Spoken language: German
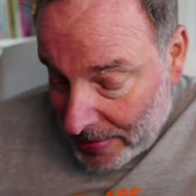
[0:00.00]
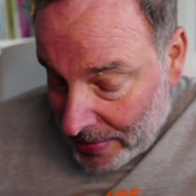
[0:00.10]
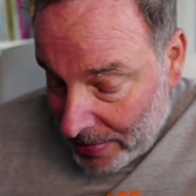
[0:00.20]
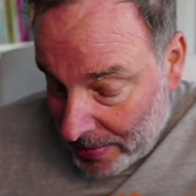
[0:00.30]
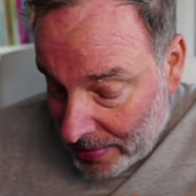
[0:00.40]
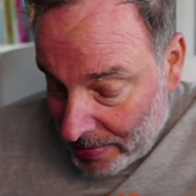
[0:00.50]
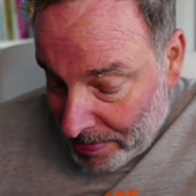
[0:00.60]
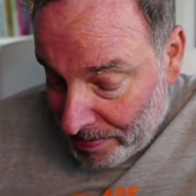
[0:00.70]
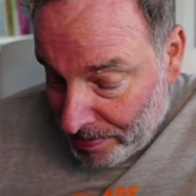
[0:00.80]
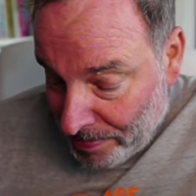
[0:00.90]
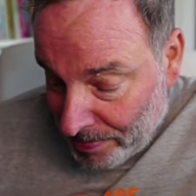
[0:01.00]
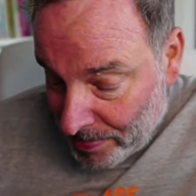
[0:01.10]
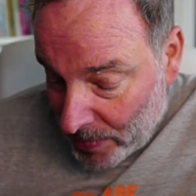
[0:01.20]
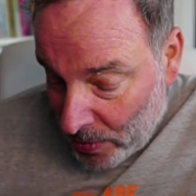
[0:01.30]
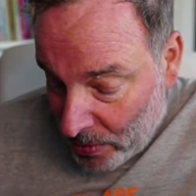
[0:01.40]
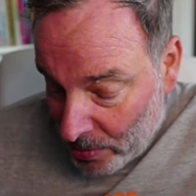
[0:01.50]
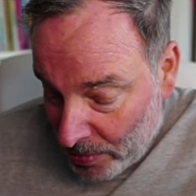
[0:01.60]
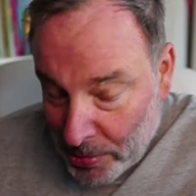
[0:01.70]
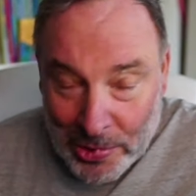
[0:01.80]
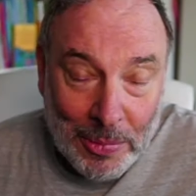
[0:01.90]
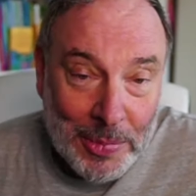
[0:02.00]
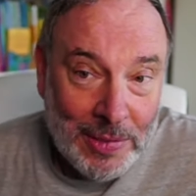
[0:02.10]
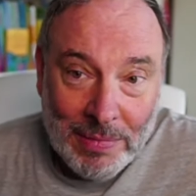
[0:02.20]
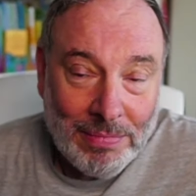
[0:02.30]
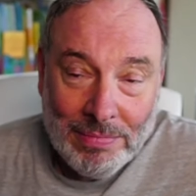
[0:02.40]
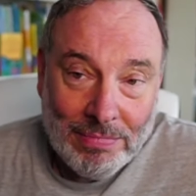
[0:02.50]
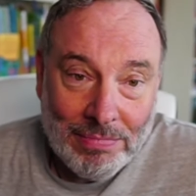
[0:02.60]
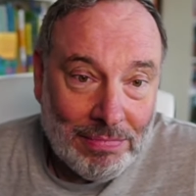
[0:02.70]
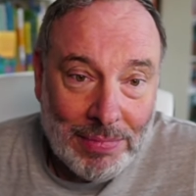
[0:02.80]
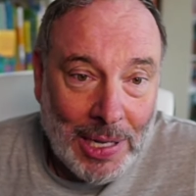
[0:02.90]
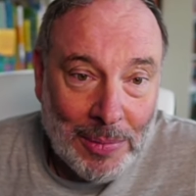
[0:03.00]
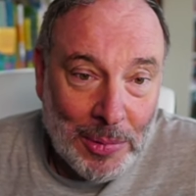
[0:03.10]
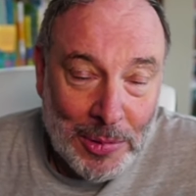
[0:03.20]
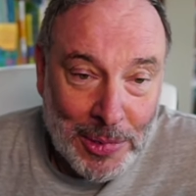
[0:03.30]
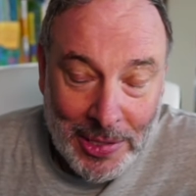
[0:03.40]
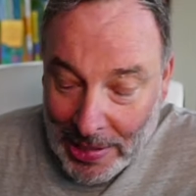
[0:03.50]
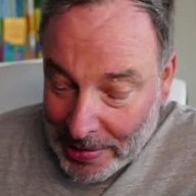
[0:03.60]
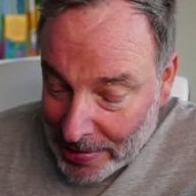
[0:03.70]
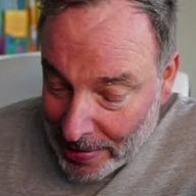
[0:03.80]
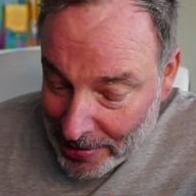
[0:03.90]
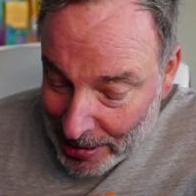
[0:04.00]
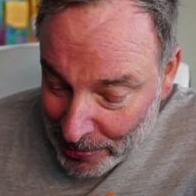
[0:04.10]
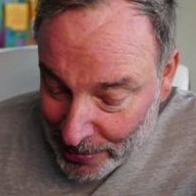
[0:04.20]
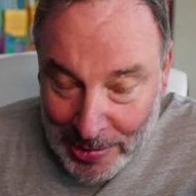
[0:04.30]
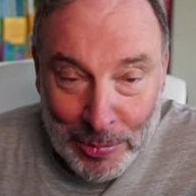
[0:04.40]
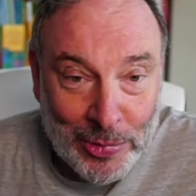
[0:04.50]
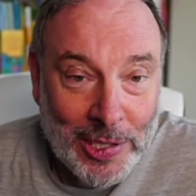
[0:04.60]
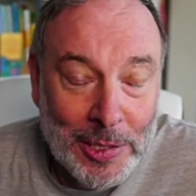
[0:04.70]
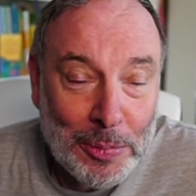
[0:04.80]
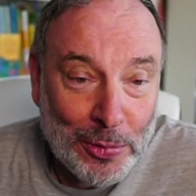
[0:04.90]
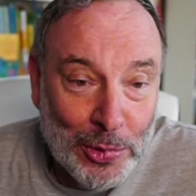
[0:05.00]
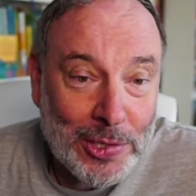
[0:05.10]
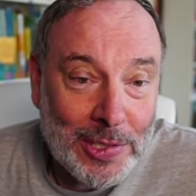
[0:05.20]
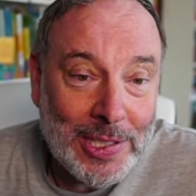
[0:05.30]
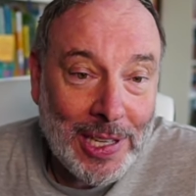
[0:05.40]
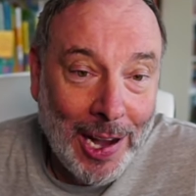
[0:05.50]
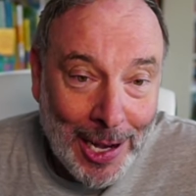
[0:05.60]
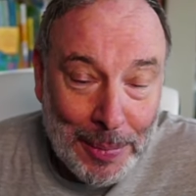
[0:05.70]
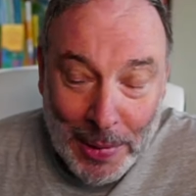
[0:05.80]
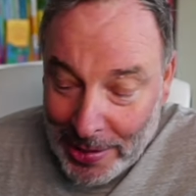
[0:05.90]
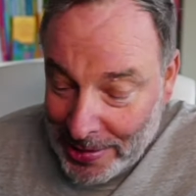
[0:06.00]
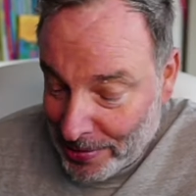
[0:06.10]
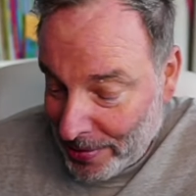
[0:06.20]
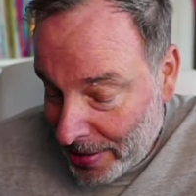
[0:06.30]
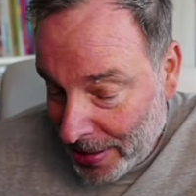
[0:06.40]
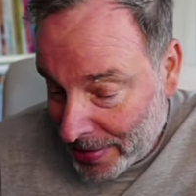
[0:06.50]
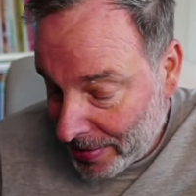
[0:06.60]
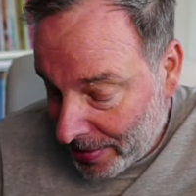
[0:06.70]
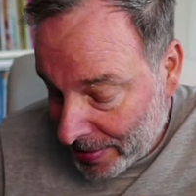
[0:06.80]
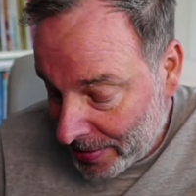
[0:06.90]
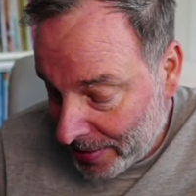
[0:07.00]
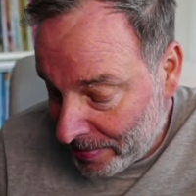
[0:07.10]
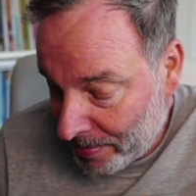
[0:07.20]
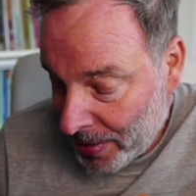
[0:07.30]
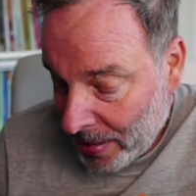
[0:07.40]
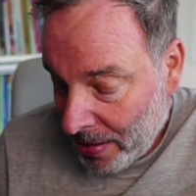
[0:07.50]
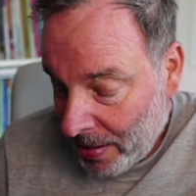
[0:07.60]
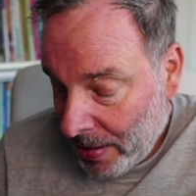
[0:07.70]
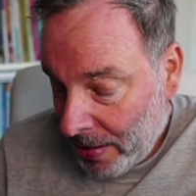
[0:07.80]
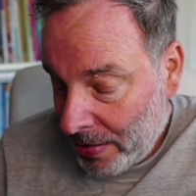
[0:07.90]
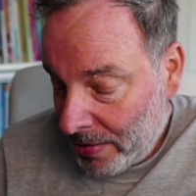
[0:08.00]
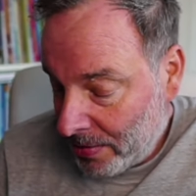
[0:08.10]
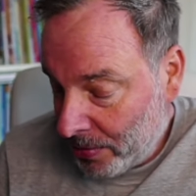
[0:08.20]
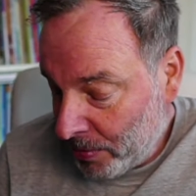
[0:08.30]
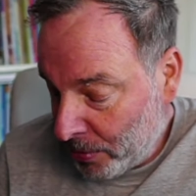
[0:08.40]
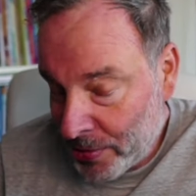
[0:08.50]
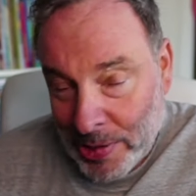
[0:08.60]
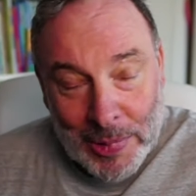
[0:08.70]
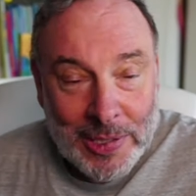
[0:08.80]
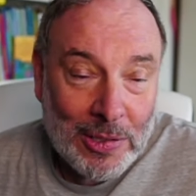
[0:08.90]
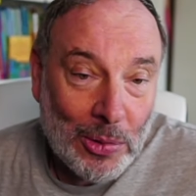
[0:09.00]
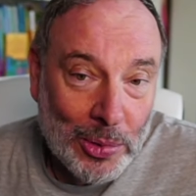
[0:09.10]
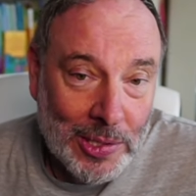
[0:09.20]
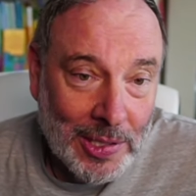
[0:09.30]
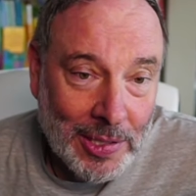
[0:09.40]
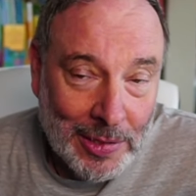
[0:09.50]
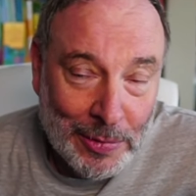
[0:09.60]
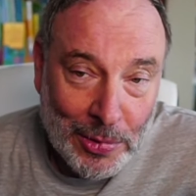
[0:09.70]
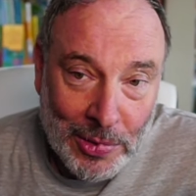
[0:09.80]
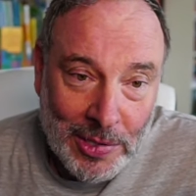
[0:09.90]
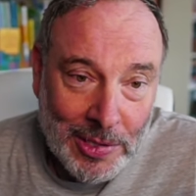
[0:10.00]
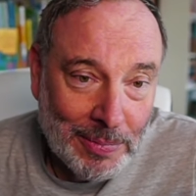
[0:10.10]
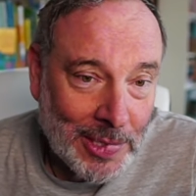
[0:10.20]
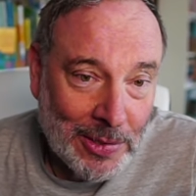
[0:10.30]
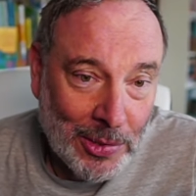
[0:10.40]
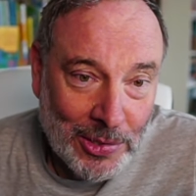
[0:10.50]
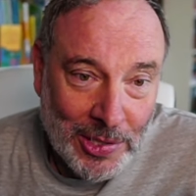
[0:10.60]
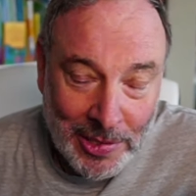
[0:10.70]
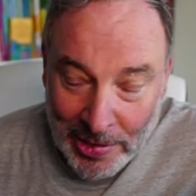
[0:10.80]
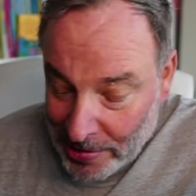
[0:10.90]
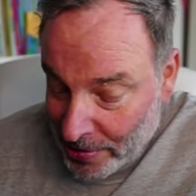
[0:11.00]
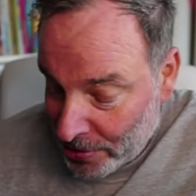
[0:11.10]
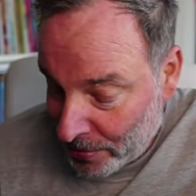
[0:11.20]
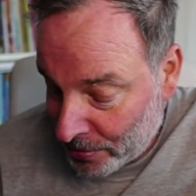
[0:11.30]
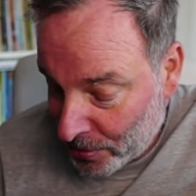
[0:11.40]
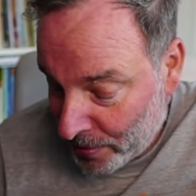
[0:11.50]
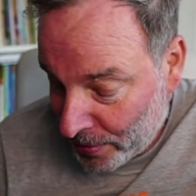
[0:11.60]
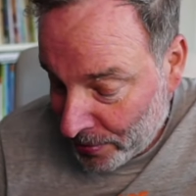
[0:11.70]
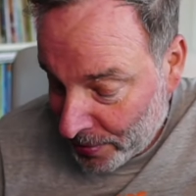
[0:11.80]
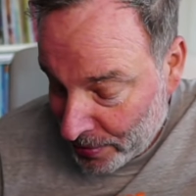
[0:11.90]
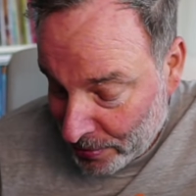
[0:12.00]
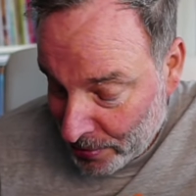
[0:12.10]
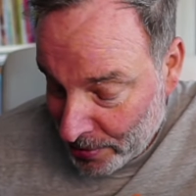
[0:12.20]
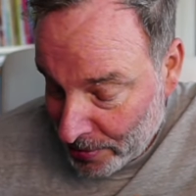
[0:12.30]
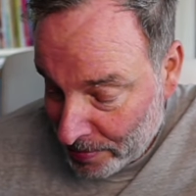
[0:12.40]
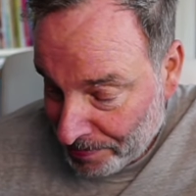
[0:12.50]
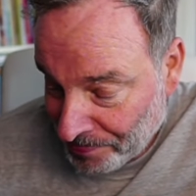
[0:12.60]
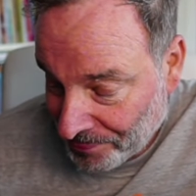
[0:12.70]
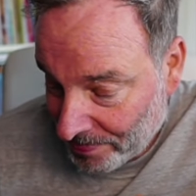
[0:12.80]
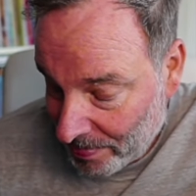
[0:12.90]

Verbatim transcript: Ähm, und man muss auch ein bisschen, ja, man muss ein bisschen Energie reingeben. Ich will jetzt sage nicht bewusst nicht Arbeit, sondern Energie reingeben. Und man muss sich ein bisschen lossagen von dem, was ja heutzutage in der Gesellschaft so schwerfällt, von dem,